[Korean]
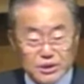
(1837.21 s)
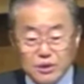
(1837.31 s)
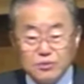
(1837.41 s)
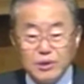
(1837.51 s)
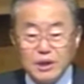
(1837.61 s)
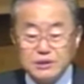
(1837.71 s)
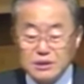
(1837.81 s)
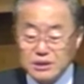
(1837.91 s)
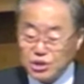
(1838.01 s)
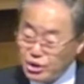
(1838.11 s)
결국에
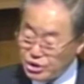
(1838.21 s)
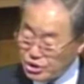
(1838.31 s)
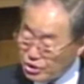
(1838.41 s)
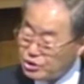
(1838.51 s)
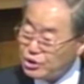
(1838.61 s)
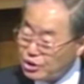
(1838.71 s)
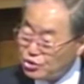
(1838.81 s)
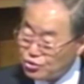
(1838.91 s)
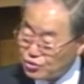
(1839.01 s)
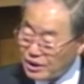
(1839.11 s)
가서는 결정적인
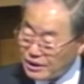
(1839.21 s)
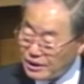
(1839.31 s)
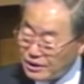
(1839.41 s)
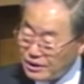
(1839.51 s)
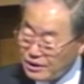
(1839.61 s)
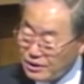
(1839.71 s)
순간에